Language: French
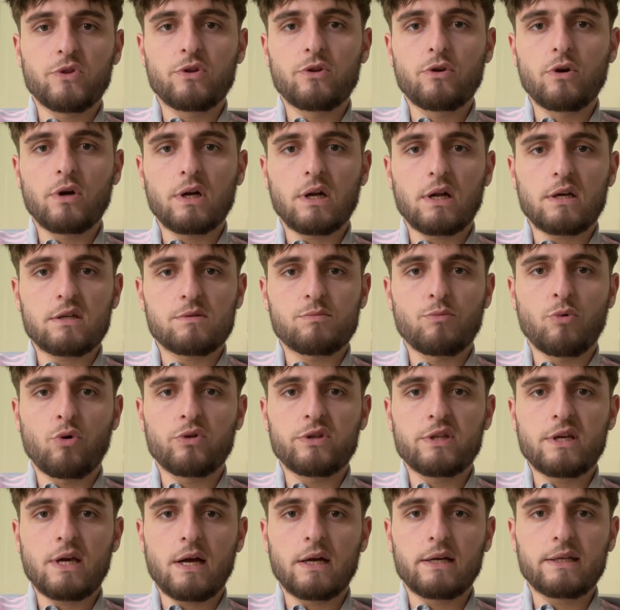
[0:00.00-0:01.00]
de classe
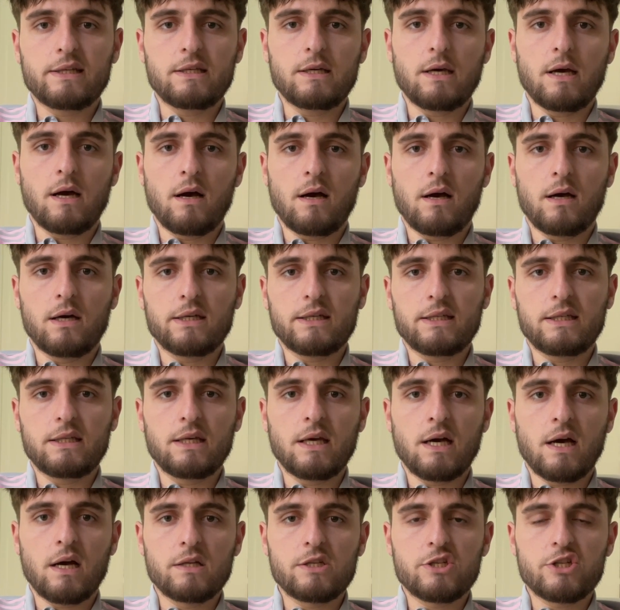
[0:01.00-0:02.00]
mondiale qui a,
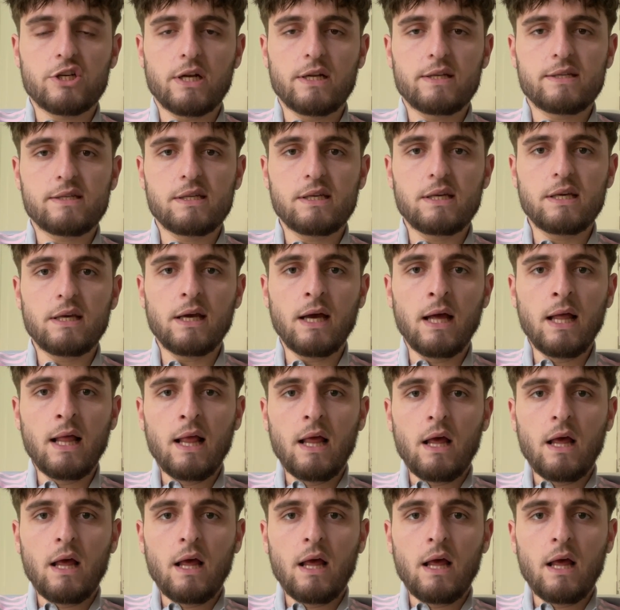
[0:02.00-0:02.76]
qu'il y a à Chelsea.